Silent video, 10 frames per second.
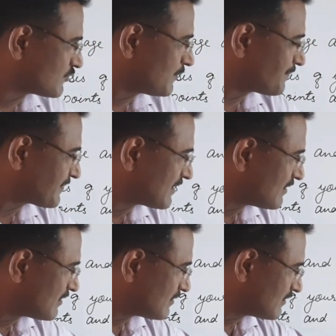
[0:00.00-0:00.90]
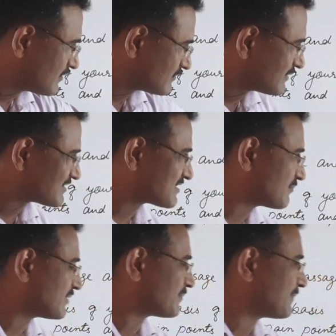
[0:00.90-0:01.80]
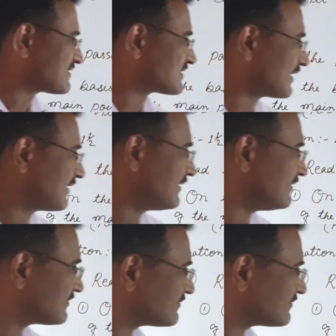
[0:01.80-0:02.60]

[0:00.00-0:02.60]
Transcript: सो दस नंबर पा सकेंगे